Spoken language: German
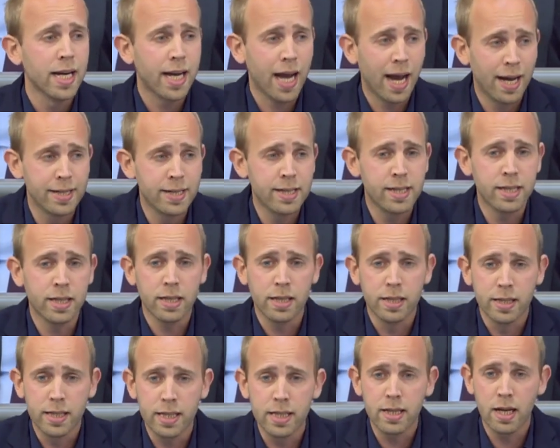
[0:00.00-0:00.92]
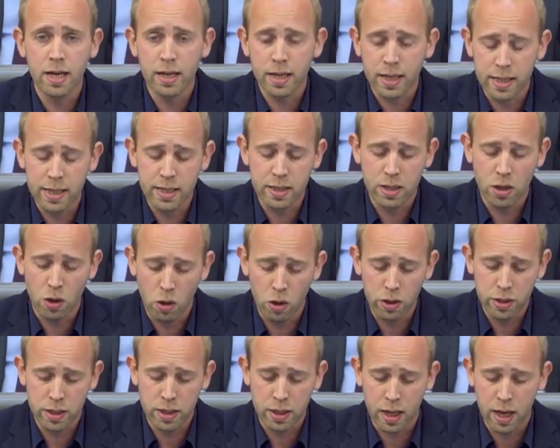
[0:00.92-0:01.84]
kann sich in dieser Krise
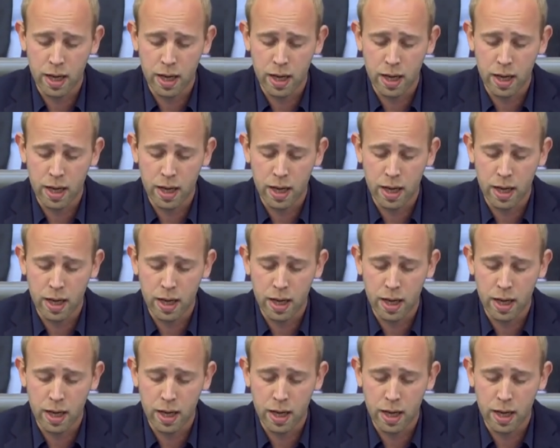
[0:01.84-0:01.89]
heute